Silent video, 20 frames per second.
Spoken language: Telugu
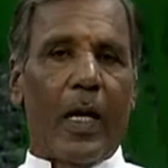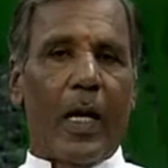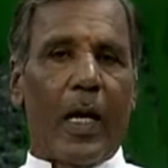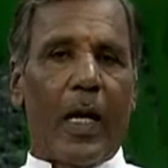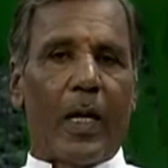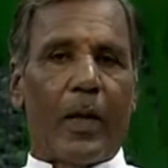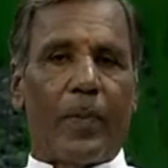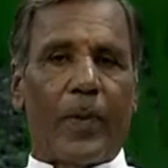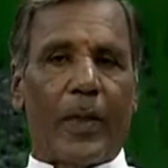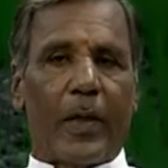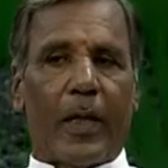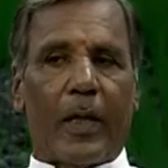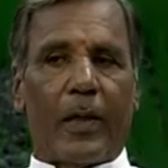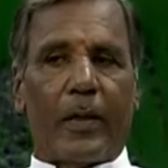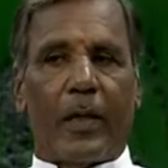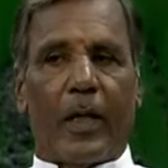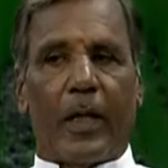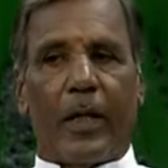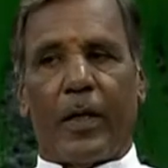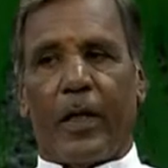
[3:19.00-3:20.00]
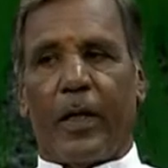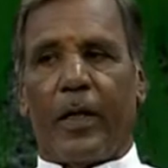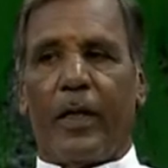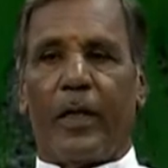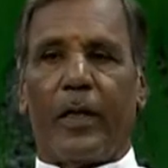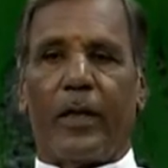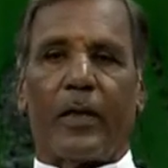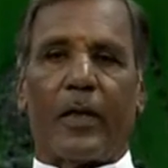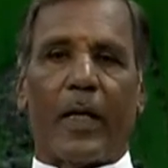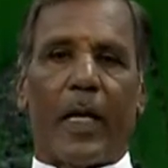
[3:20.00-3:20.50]
ఆహార పదార్థాలు
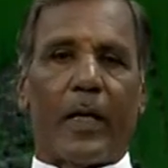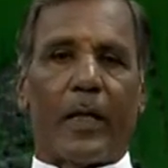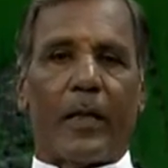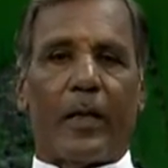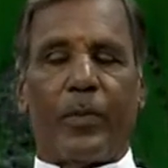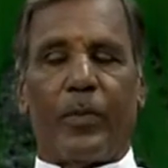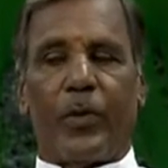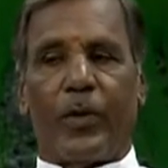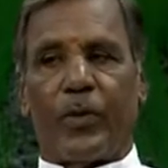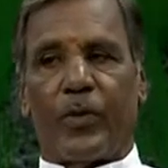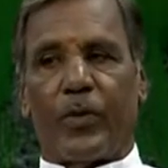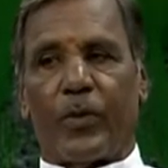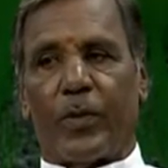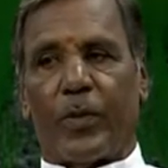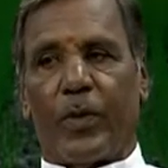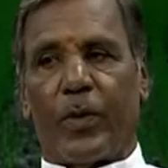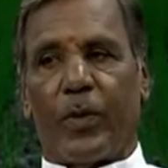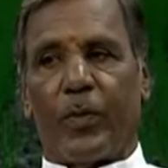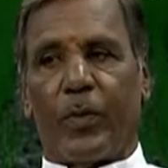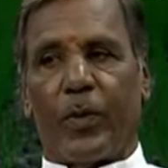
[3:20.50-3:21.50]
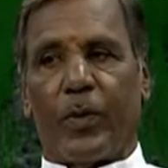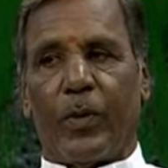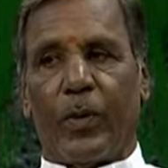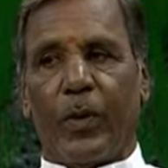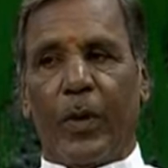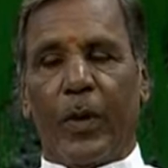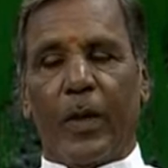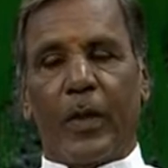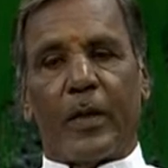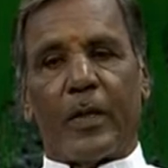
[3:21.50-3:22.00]
రెండింటి తారతమ్యం చూసుకున్నప్పుడు
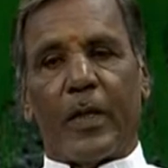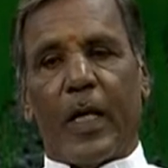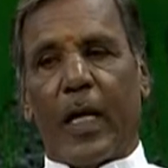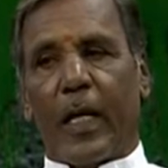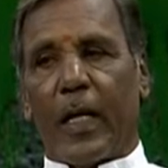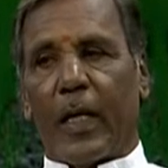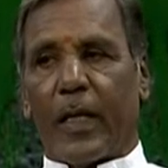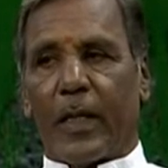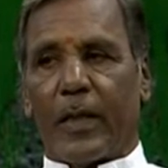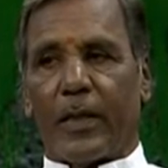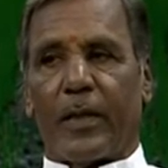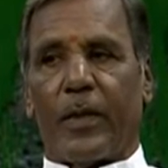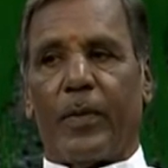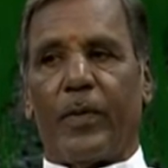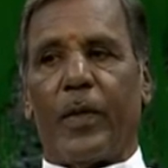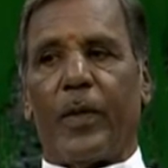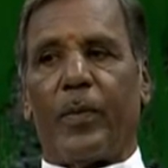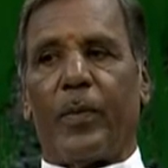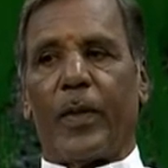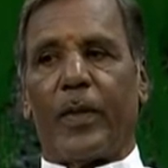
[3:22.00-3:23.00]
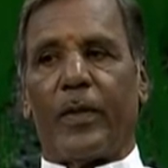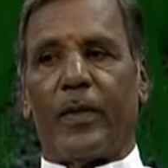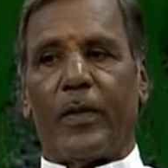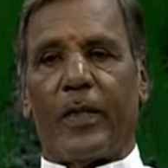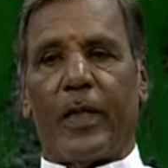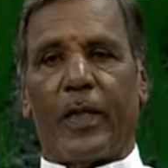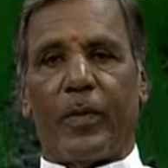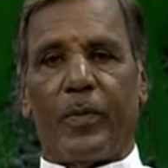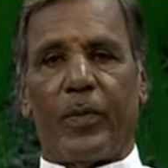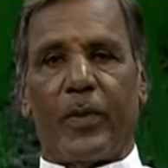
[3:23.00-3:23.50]
చాలా కష్టమైన
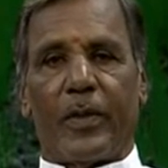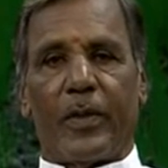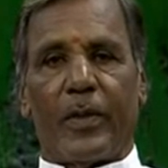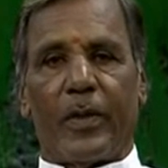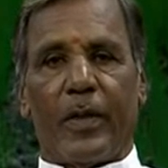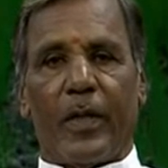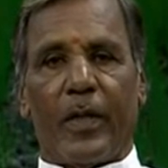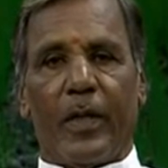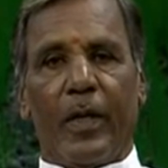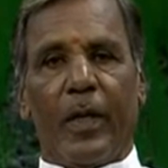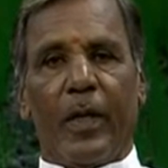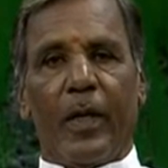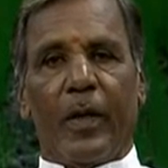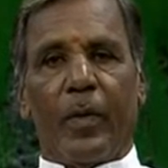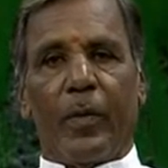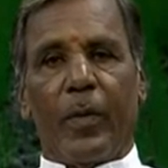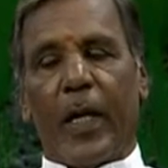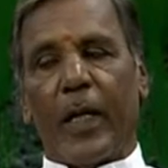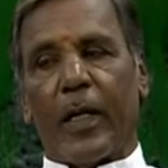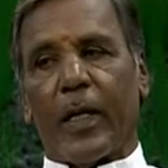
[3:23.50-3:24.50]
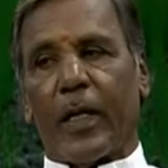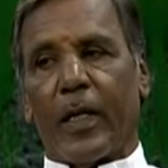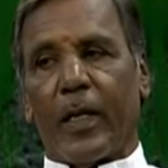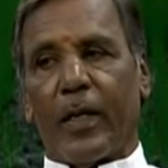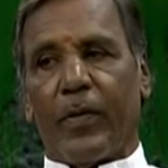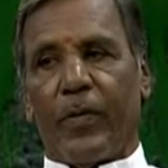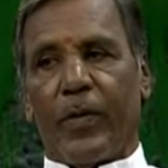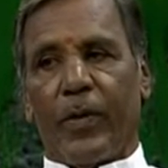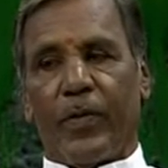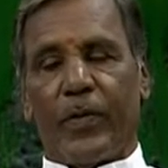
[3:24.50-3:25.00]
పరిస్థితి అనిపించింది
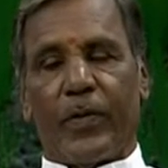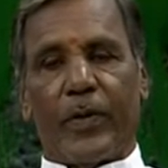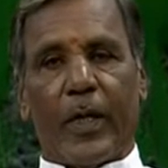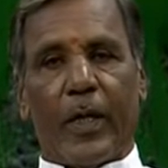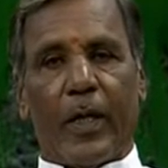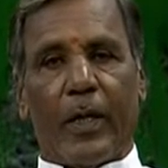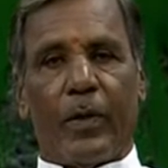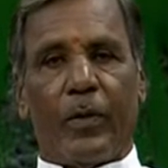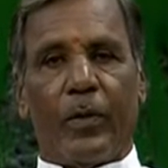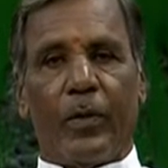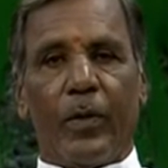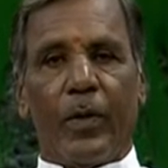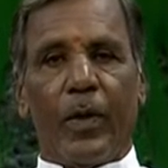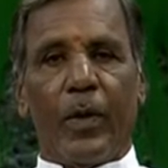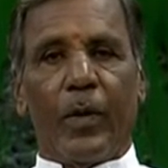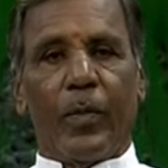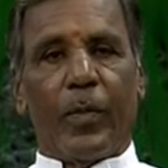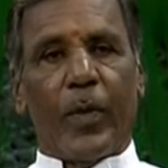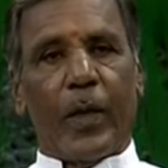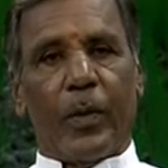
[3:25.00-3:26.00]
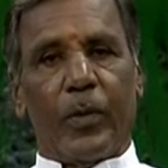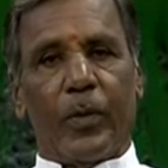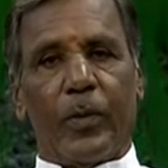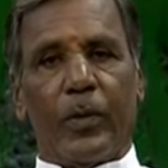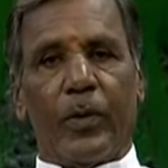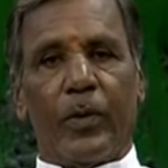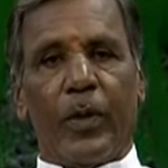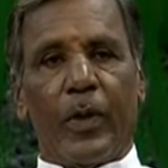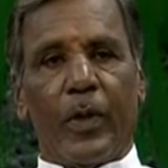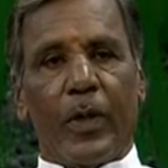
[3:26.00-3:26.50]
బాధాకరమైన విషయాలు మనము
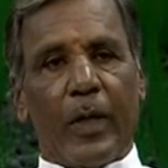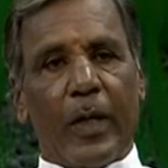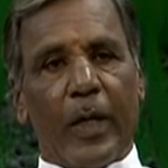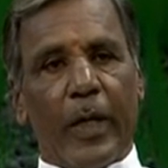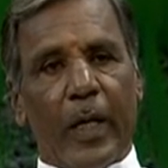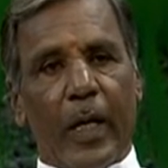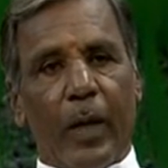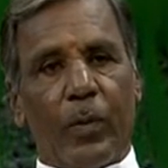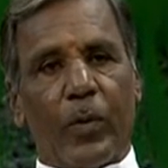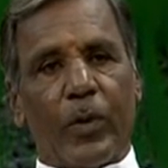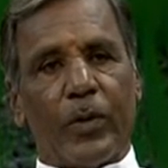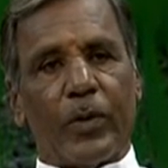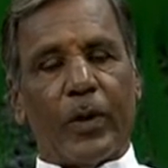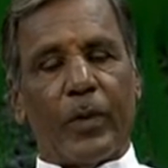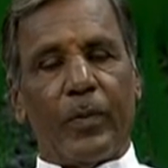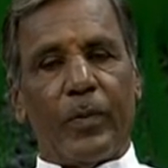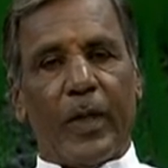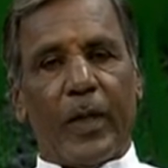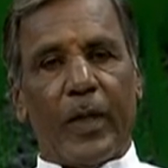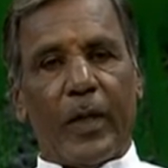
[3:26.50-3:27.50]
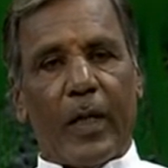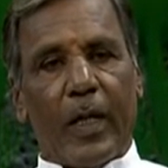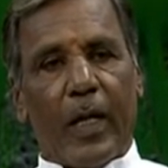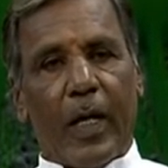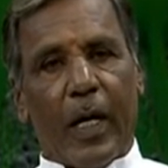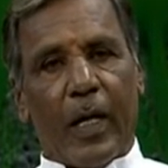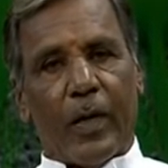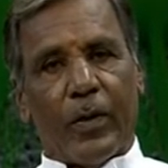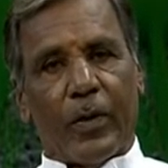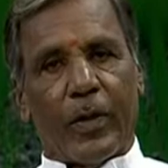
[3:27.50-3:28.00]
ఏ అమృతం తింటే
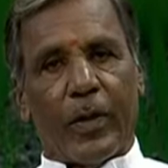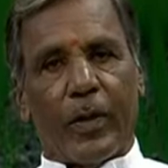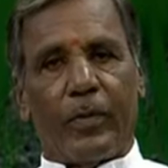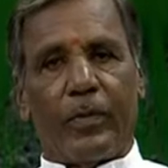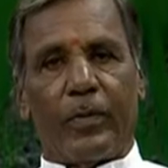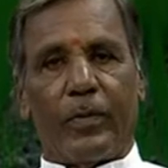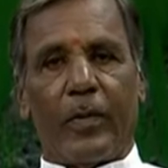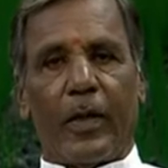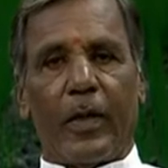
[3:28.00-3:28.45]
ఆరోగ్యం